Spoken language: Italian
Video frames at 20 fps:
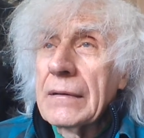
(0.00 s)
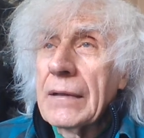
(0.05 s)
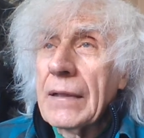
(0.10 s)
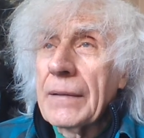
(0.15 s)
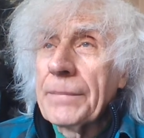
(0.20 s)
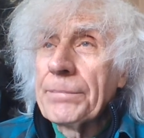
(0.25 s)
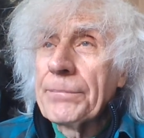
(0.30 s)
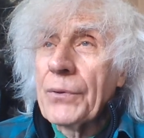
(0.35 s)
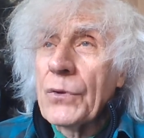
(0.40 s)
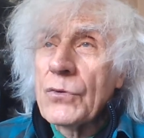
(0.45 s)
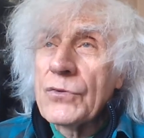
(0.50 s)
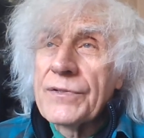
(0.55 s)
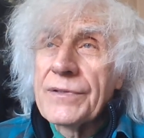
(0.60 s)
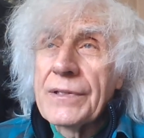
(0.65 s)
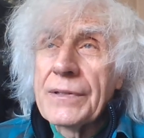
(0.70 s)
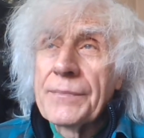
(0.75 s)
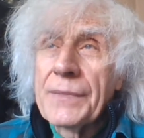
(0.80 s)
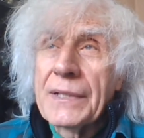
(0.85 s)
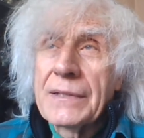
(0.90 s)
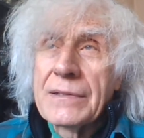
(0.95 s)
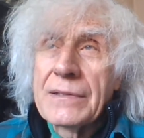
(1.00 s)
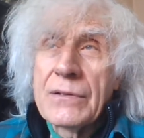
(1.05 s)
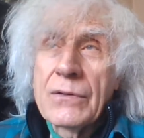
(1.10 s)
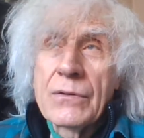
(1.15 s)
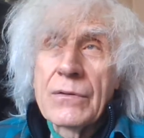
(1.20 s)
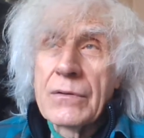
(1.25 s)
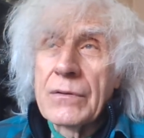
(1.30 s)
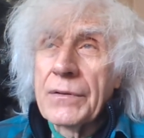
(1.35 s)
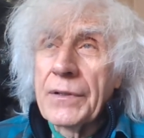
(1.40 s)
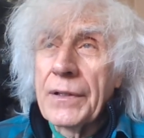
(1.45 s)

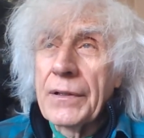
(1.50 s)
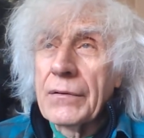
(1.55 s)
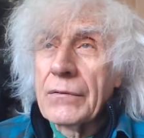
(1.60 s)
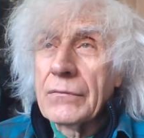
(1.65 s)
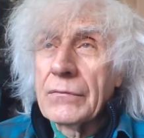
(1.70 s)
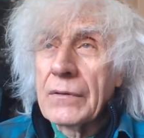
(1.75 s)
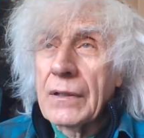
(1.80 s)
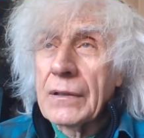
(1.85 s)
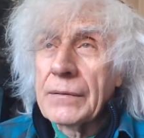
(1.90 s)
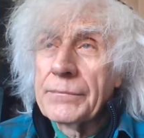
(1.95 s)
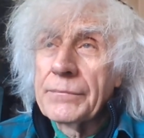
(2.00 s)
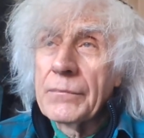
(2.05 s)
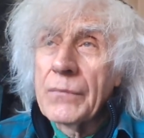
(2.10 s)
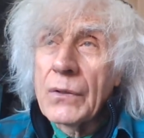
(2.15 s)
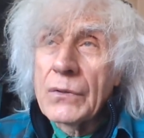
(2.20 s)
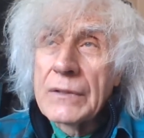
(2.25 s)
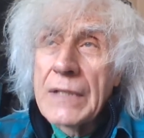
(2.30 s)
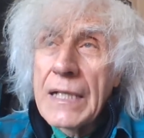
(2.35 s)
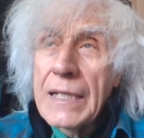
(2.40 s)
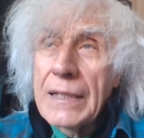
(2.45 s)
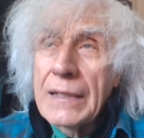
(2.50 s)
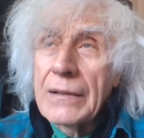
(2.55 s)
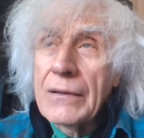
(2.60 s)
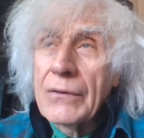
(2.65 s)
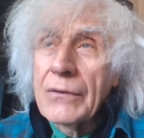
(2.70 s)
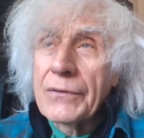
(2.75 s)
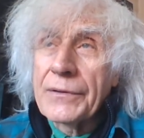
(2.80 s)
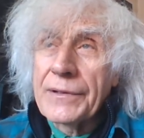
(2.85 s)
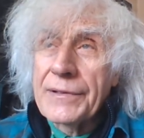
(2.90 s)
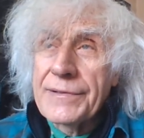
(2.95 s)
approssimazione, un
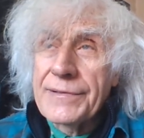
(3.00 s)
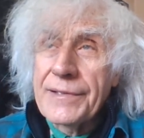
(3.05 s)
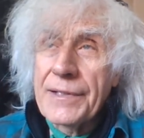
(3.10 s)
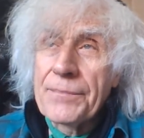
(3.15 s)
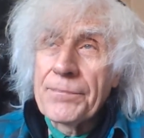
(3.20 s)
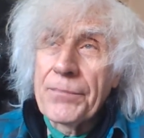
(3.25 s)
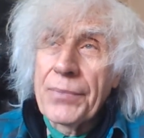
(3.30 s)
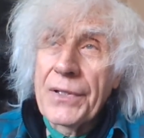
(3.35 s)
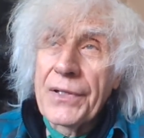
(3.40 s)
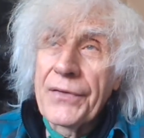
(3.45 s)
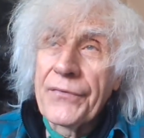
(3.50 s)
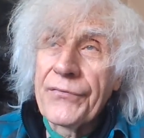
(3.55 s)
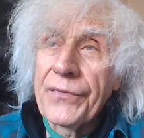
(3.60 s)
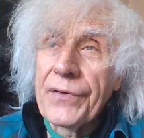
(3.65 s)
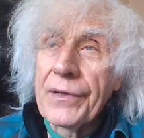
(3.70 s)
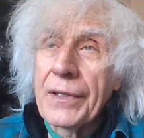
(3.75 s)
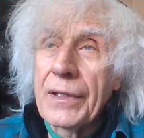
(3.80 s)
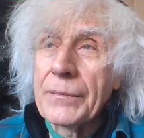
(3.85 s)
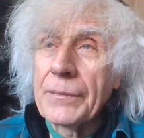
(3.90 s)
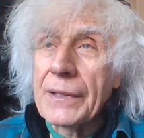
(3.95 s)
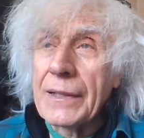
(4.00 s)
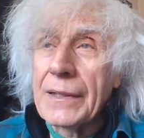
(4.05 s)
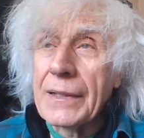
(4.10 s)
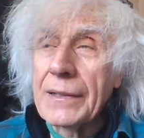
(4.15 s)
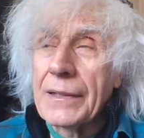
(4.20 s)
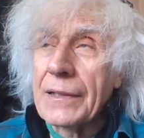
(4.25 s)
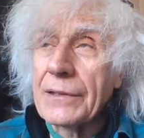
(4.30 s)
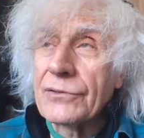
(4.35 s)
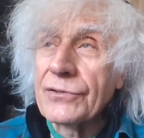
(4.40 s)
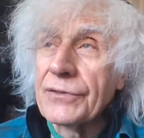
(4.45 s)
modello che semplifica ma che
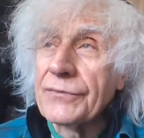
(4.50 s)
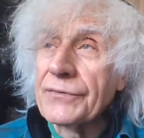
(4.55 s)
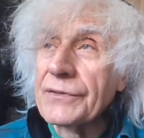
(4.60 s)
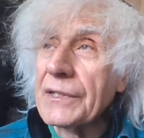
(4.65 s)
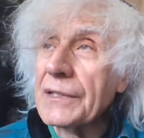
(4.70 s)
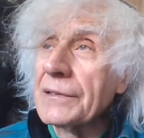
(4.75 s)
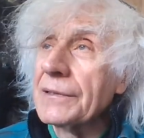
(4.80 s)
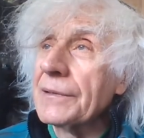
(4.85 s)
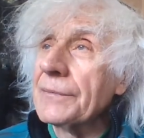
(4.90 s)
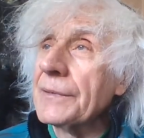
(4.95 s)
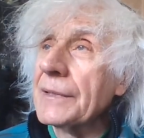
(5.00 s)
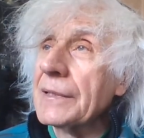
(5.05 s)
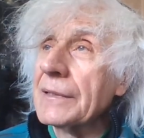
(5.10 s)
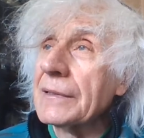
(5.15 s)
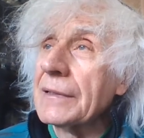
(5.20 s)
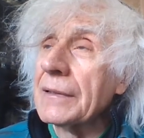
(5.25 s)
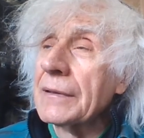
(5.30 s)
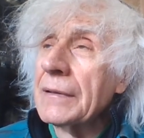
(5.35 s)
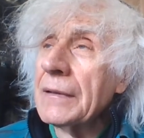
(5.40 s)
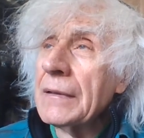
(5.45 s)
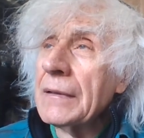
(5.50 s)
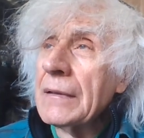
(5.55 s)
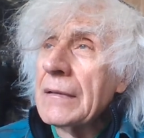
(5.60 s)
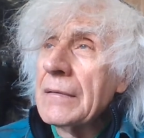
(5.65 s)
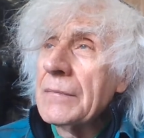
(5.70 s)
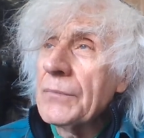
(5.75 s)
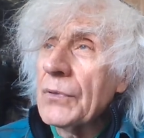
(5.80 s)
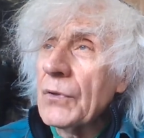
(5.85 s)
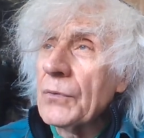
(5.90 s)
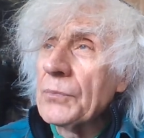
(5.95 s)
lascia evidentemente
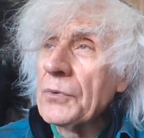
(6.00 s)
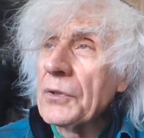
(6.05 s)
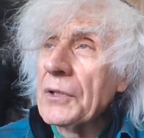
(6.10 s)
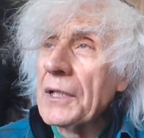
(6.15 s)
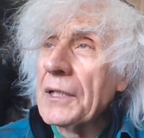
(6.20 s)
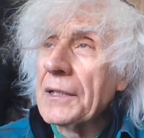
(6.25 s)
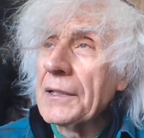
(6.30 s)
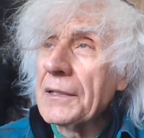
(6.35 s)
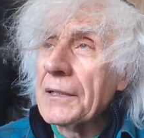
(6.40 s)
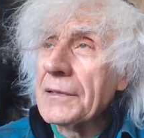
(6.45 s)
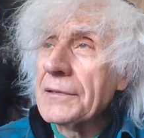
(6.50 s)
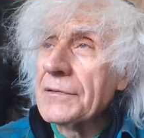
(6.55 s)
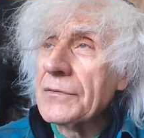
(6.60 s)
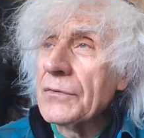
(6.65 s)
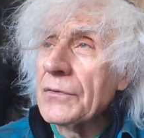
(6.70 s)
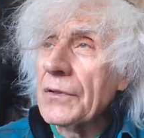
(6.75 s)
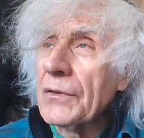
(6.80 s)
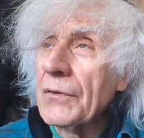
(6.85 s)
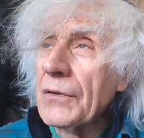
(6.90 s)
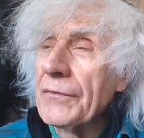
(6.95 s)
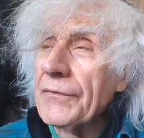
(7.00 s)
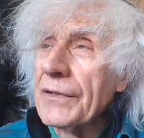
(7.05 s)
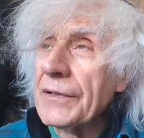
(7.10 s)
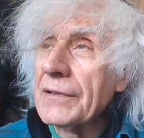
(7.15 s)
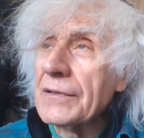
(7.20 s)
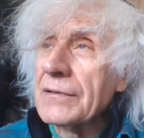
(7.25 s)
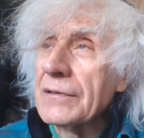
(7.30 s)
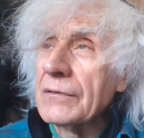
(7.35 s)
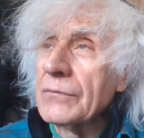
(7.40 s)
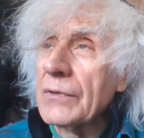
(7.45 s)
proprio nelle relazioni con le
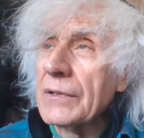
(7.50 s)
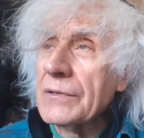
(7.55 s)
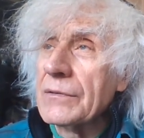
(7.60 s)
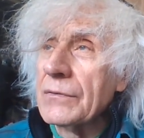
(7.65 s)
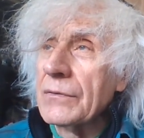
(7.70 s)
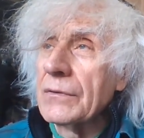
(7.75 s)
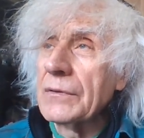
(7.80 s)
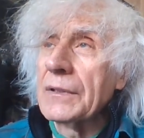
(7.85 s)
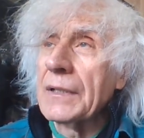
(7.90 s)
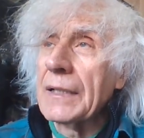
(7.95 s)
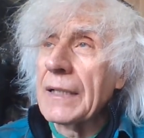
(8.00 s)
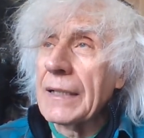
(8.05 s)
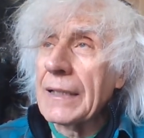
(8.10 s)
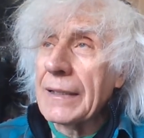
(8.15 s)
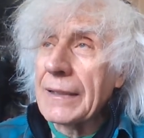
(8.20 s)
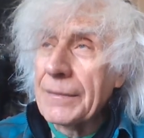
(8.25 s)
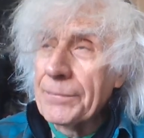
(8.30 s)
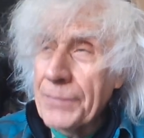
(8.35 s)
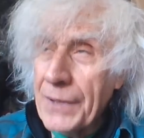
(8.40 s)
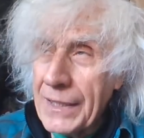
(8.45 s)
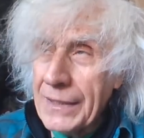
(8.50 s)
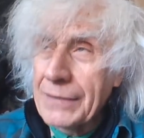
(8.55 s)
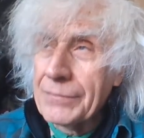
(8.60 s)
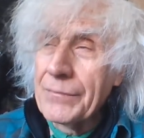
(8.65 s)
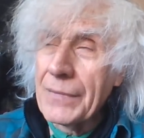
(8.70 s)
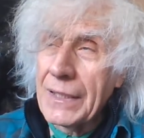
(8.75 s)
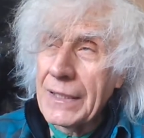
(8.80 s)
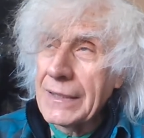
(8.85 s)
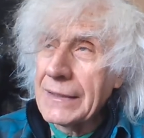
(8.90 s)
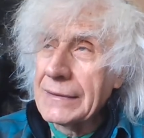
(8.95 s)
varie situazioni alla
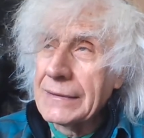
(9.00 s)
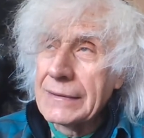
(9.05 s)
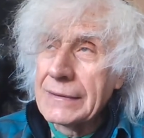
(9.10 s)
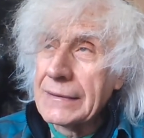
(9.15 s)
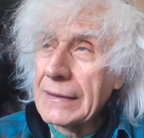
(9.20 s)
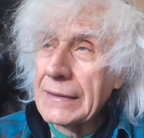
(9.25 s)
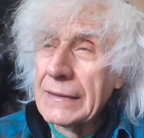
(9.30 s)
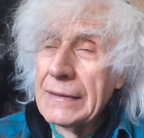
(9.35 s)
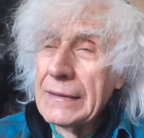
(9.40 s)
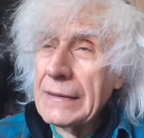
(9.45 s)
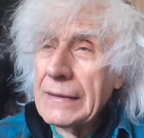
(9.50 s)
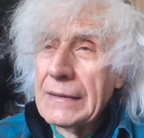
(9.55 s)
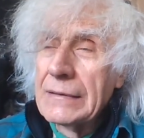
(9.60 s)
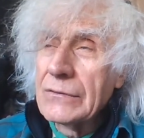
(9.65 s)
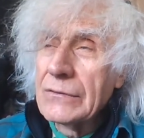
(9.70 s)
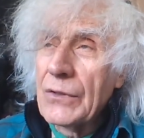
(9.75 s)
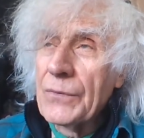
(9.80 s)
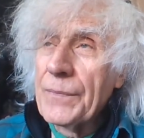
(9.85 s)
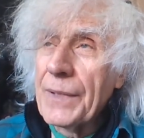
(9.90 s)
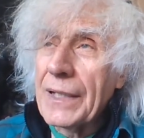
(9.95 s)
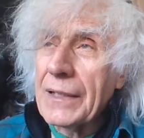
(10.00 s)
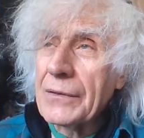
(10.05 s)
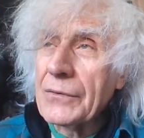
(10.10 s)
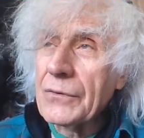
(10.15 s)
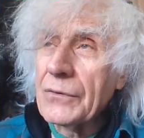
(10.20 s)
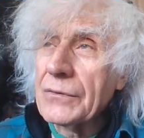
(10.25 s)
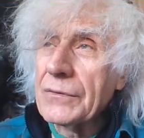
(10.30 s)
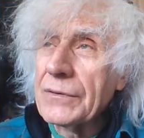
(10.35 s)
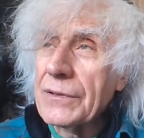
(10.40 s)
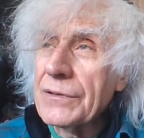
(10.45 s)
pragmatica, insomma alla
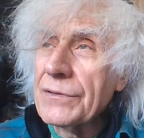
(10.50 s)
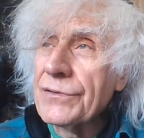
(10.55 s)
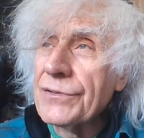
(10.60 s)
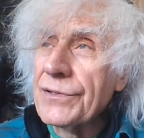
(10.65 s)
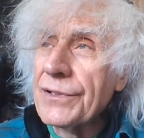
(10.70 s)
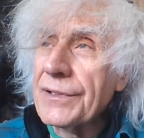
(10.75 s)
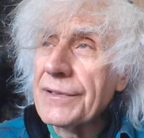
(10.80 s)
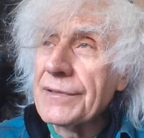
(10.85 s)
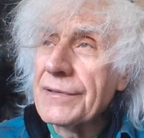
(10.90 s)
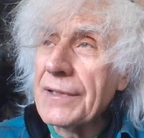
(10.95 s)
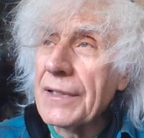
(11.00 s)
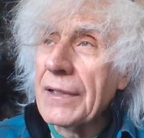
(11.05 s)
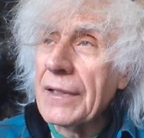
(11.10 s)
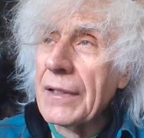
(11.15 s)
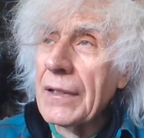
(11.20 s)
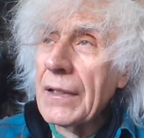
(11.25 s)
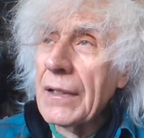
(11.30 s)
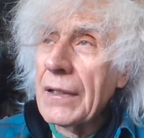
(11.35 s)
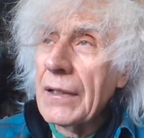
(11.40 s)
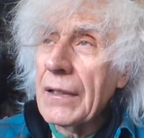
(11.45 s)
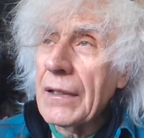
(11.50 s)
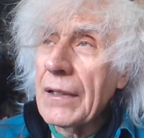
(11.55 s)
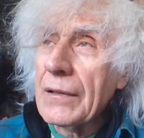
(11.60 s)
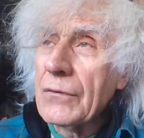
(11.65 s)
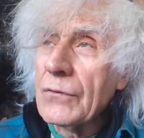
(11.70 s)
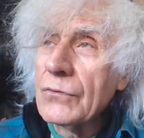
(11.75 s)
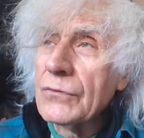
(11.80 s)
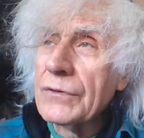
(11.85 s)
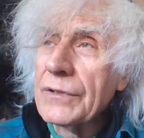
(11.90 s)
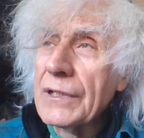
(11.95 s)
contingenza, la
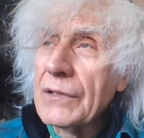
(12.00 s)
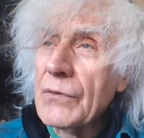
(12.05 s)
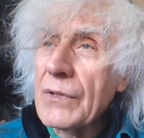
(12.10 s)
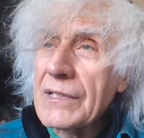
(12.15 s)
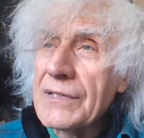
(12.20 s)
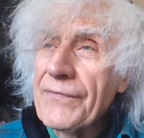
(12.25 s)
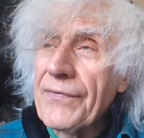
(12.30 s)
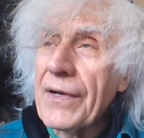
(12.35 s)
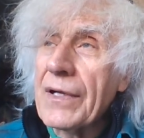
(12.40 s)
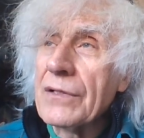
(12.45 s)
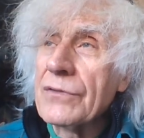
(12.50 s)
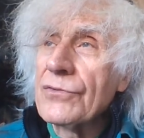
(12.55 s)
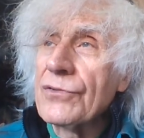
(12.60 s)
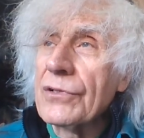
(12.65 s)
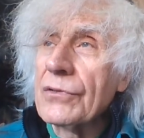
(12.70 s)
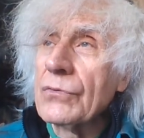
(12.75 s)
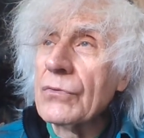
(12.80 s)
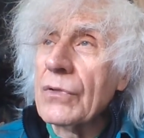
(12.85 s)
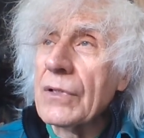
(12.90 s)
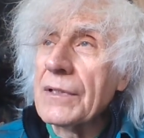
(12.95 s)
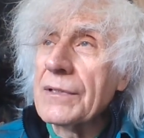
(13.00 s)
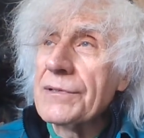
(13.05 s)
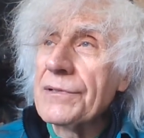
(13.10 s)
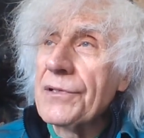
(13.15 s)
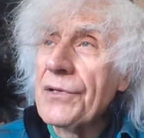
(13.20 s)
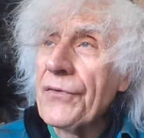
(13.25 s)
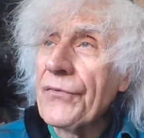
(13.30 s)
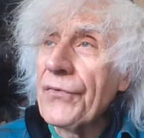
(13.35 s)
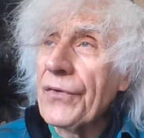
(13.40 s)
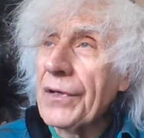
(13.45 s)
continua sfrangiatura del
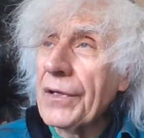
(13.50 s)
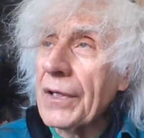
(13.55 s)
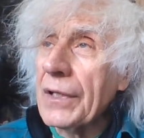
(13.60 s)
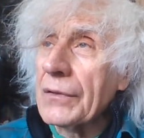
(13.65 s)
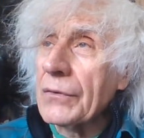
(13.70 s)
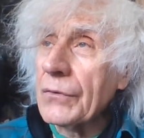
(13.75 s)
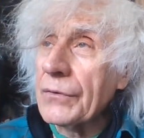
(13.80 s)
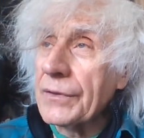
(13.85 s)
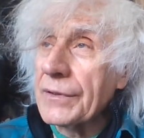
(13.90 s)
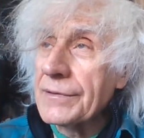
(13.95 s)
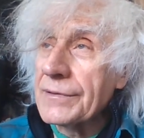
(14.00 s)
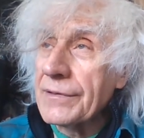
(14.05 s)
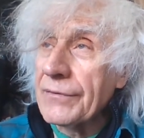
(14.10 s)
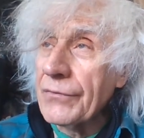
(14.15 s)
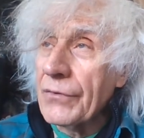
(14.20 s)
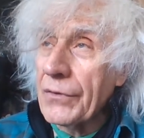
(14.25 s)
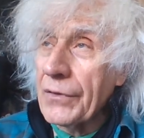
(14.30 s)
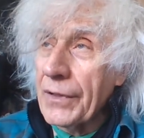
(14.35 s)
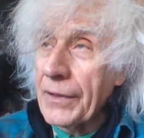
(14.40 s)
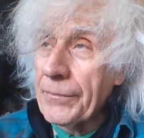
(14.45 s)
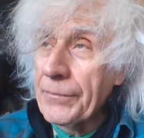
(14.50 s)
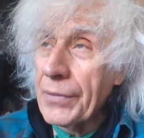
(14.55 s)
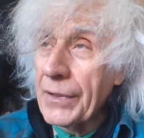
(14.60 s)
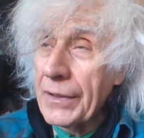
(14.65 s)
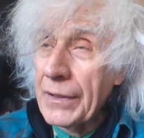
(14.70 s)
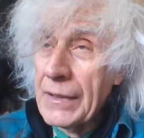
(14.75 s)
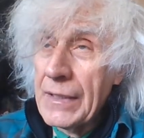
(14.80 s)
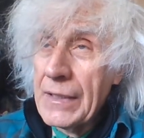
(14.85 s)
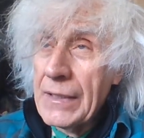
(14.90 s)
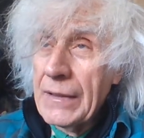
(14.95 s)
significato che si
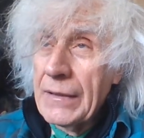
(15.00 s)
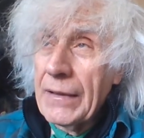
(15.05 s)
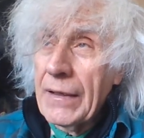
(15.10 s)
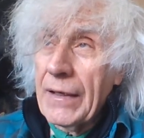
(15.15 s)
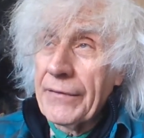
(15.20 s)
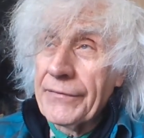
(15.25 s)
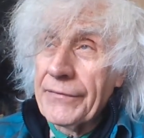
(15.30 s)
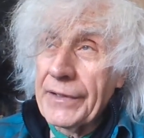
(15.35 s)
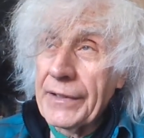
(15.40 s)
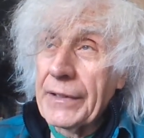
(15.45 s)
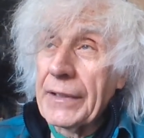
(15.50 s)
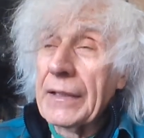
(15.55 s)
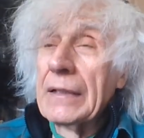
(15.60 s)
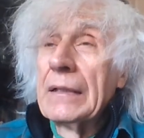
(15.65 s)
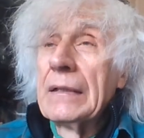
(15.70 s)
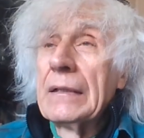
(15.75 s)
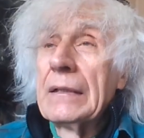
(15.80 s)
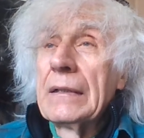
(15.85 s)
vorrebbe avere.